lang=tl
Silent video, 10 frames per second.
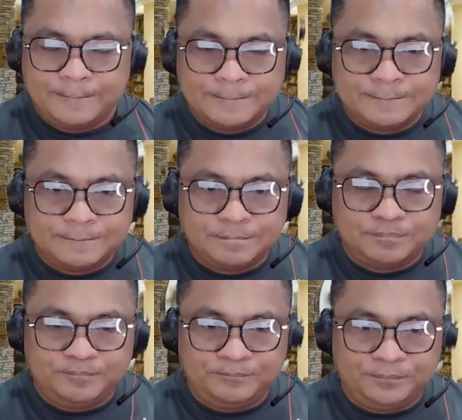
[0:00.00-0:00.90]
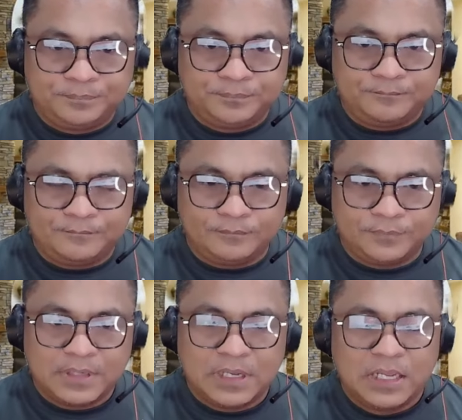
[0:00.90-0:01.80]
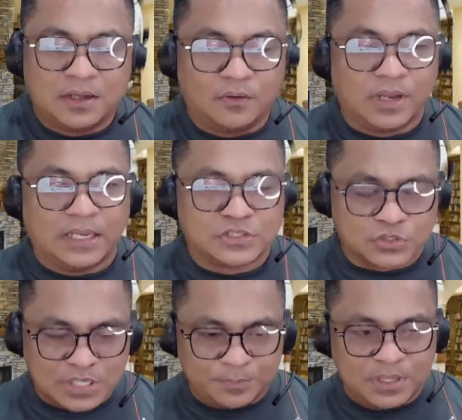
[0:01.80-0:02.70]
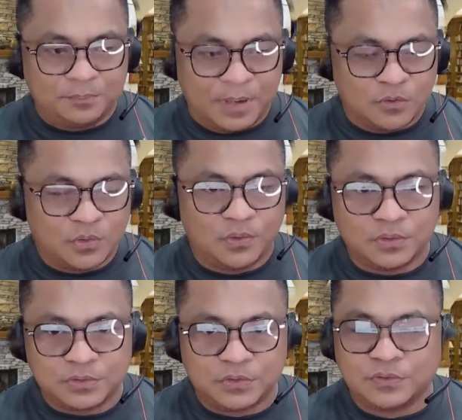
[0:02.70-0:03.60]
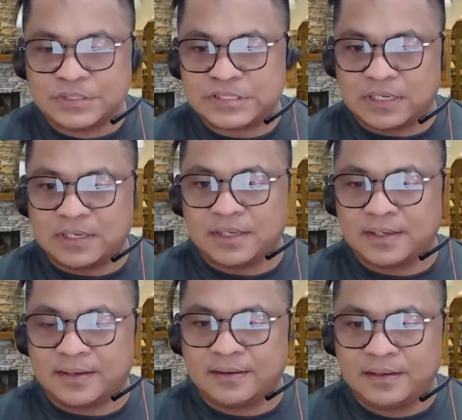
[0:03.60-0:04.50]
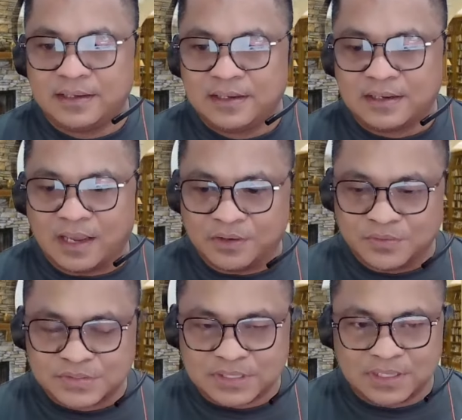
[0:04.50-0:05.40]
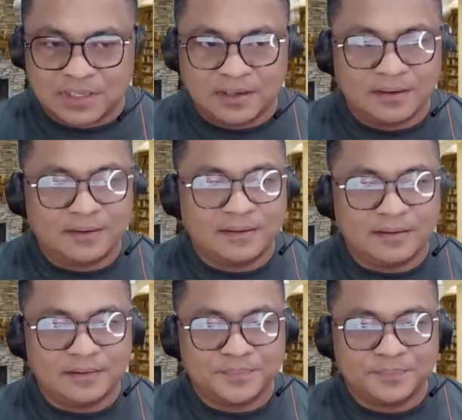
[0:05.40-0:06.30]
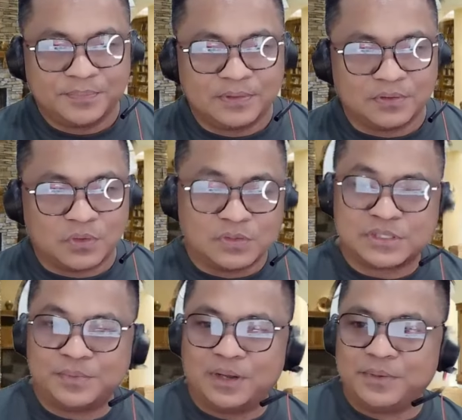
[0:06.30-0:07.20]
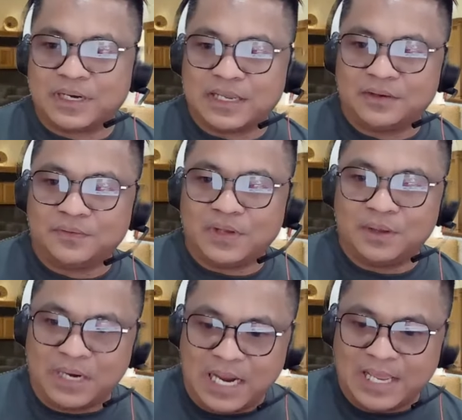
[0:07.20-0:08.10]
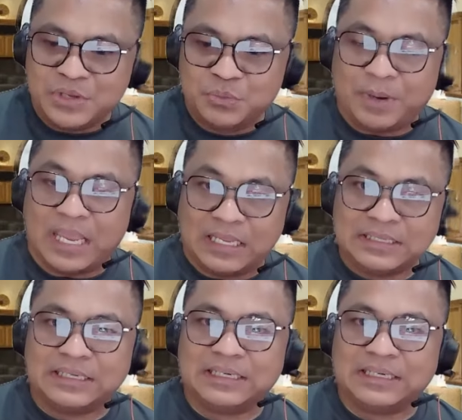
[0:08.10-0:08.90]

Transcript: Pwede nyo raw pong i igaranti. Okay, so sabi ng Pangulo doon sa ano sa yung tungkol sa mga Amerikano, eh malayo pa yan.